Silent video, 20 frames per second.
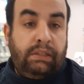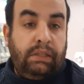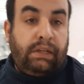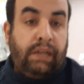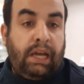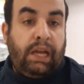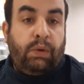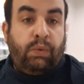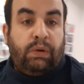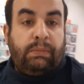
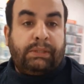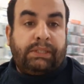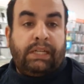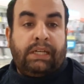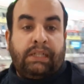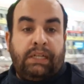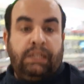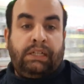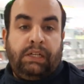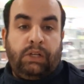الحلوى
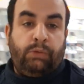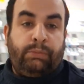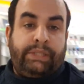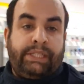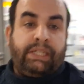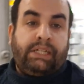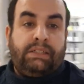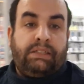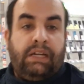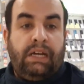بطاقة
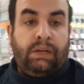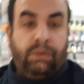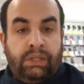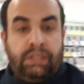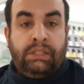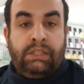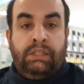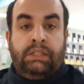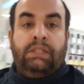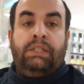وبطاقة الحلوى
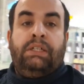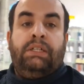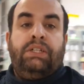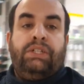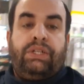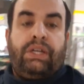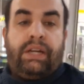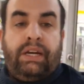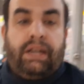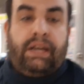
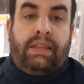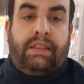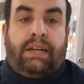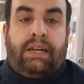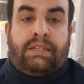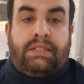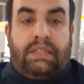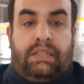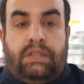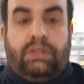اشترينا هذه
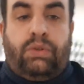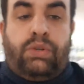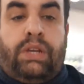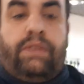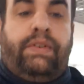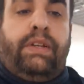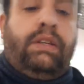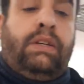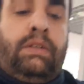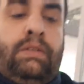العصا اللي انتم
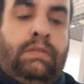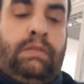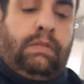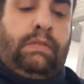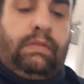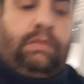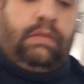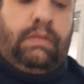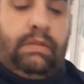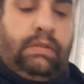شايفينها
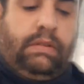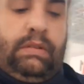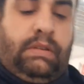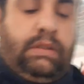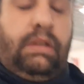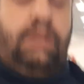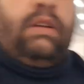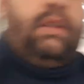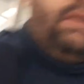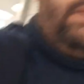
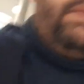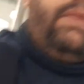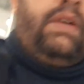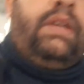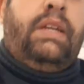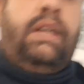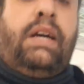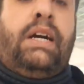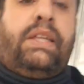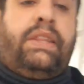
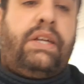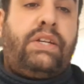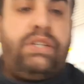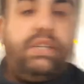اللي أكثر